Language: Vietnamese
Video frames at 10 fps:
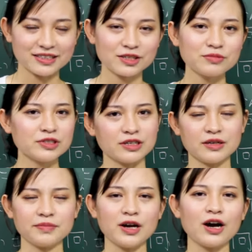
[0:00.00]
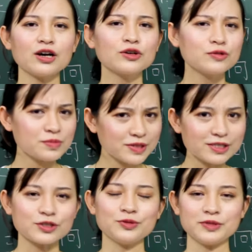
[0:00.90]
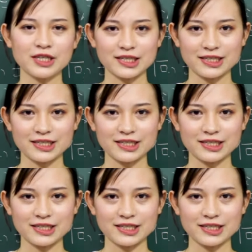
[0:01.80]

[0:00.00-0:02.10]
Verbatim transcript: trong trường hợp đó cũng sử dụng trợ